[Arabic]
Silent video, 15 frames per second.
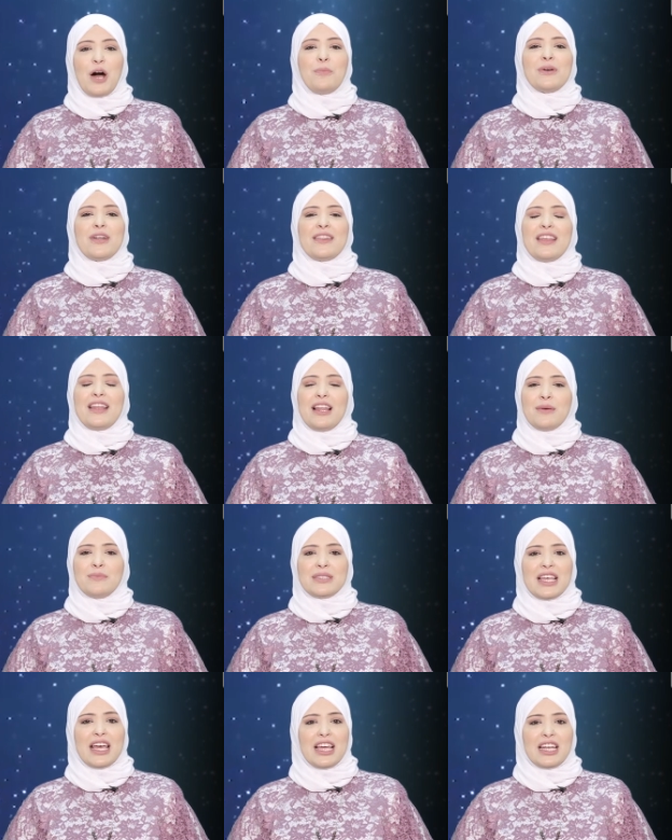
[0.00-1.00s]
أبرز
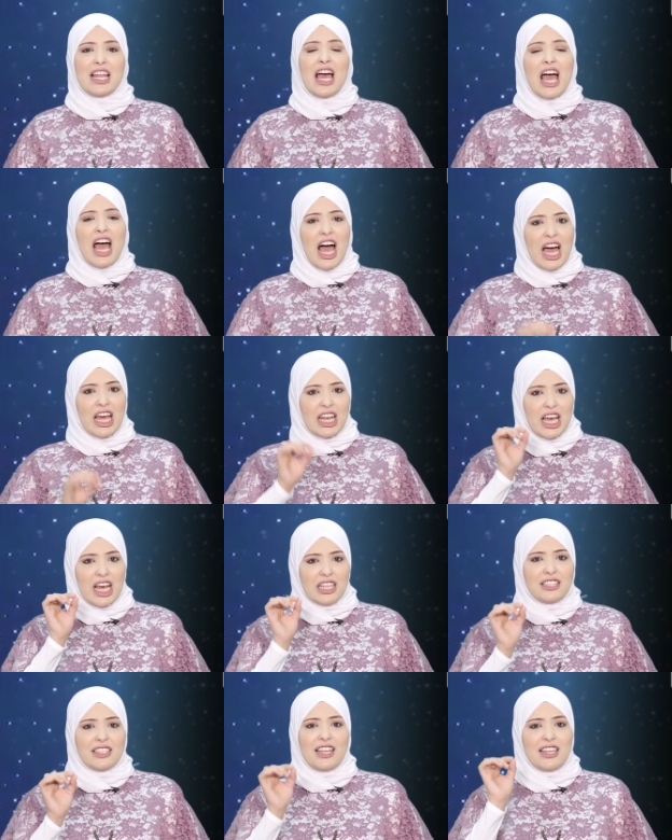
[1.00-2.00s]
الأمثال على
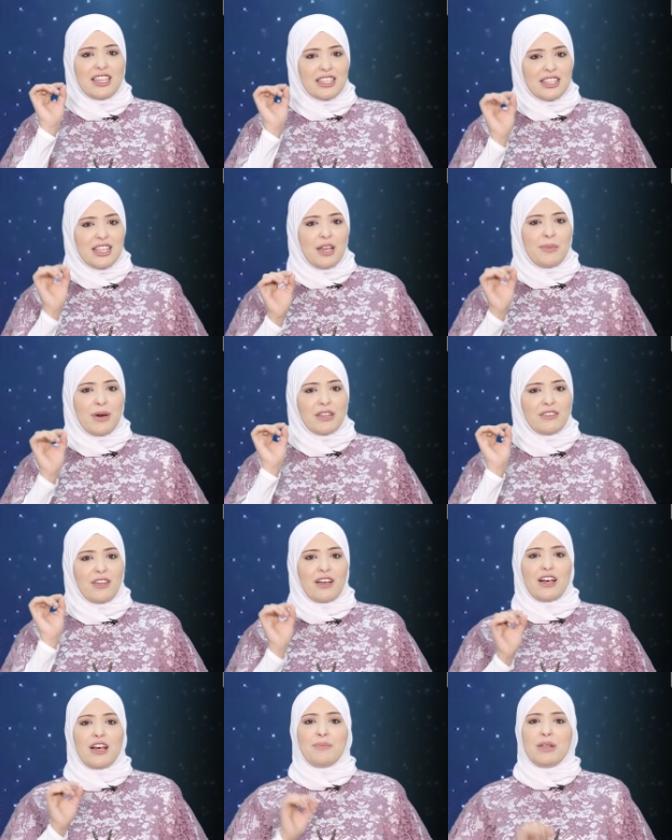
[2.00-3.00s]
أن الإسلام
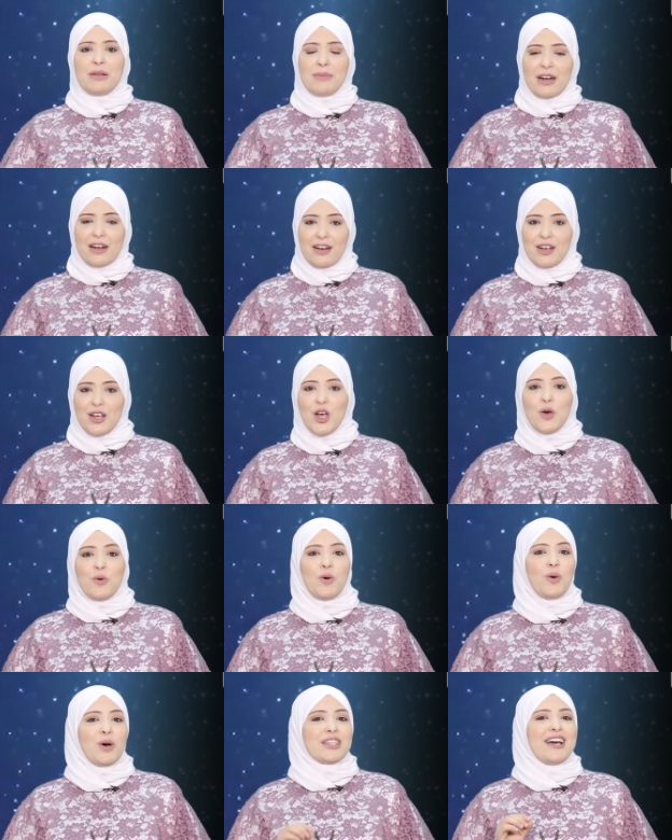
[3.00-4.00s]
ارتقى بالمرأة
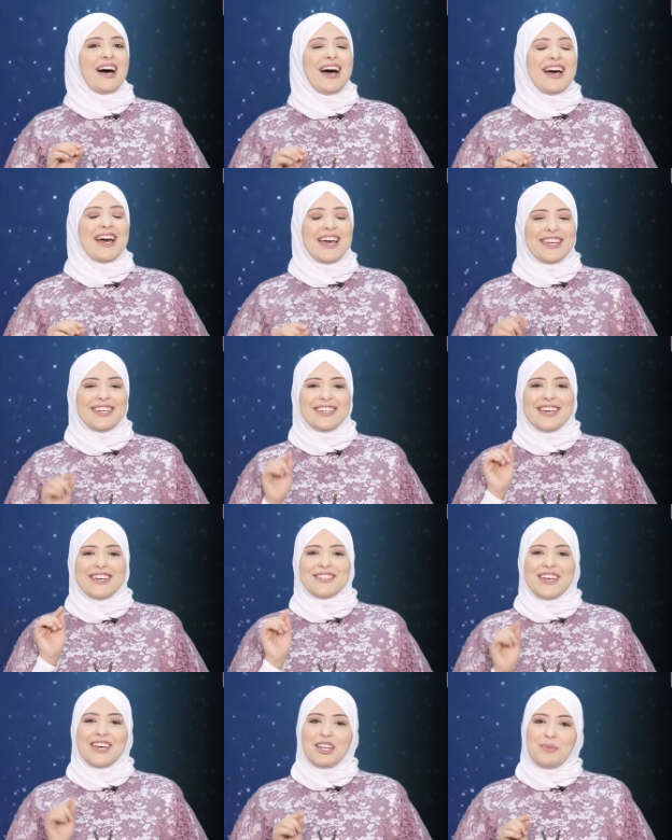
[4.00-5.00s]
ووضعها إلى
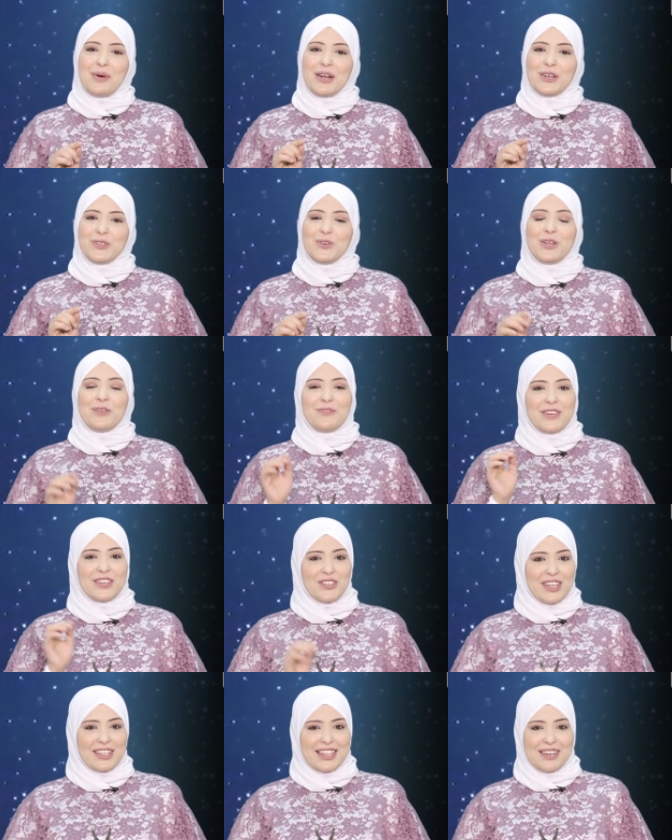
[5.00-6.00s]
جانب الرجل في
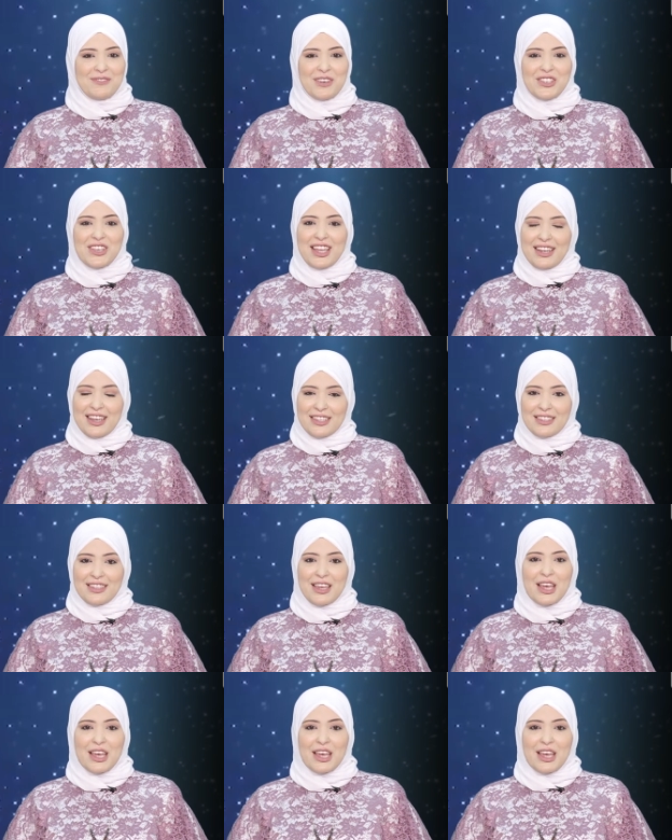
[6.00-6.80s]
شتى المجالات